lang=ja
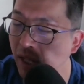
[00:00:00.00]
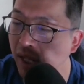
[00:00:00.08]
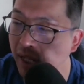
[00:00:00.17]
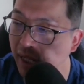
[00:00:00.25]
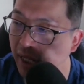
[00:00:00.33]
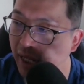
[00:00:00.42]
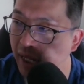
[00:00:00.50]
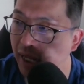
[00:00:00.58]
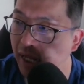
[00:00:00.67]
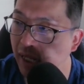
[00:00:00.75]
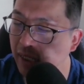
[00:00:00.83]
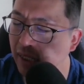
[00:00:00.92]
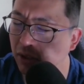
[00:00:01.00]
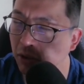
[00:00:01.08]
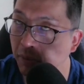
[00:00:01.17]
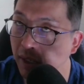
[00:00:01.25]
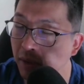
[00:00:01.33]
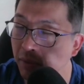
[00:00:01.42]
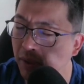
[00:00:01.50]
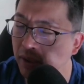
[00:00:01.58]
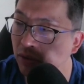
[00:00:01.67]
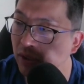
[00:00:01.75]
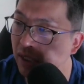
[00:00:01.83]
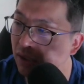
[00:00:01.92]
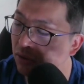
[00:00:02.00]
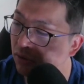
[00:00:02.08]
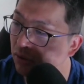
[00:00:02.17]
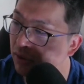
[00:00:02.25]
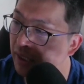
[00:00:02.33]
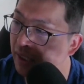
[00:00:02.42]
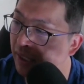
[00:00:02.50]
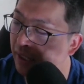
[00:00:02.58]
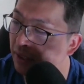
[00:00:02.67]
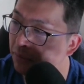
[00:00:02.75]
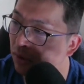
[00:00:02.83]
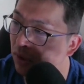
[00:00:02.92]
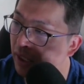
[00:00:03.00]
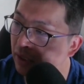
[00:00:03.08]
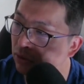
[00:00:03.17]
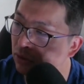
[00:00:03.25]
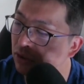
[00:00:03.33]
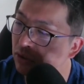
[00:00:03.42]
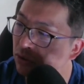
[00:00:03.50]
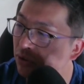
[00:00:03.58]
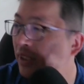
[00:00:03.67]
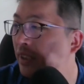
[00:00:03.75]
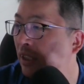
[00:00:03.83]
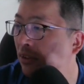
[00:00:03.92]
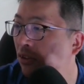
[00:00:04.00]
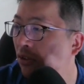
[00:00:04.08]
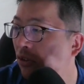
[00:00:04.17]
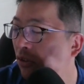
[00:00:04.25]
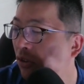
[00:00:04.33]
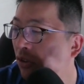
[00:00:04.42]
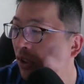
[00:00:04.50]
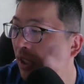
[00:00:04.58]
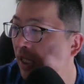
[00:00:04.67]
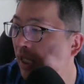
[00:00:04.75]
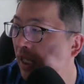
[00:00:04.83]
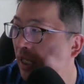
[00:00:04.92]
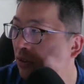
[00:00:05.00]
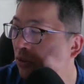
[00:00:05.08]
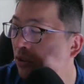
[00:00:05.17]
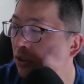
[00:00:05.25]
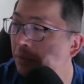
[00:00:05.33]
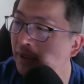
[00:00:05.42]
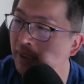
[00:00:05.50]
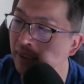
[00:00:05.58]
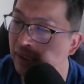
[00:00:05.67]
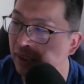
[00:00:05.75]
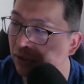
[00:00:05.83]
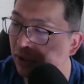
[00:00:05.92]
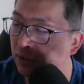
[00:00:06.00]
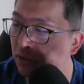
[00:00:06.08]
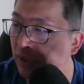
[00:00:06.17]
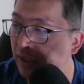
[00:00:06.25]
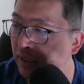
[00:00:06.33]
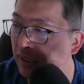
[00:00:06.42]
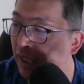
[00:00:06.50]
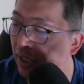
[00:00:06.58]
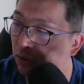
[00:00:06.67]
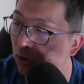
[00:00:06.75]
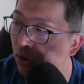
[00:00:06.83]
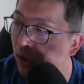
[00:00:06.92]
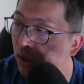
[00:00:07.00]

えー、例えばね、街の劇、去年なんかでも、えーと、牛トラさんと,、えーと、スーパーさんさんとかそこからですね、あと、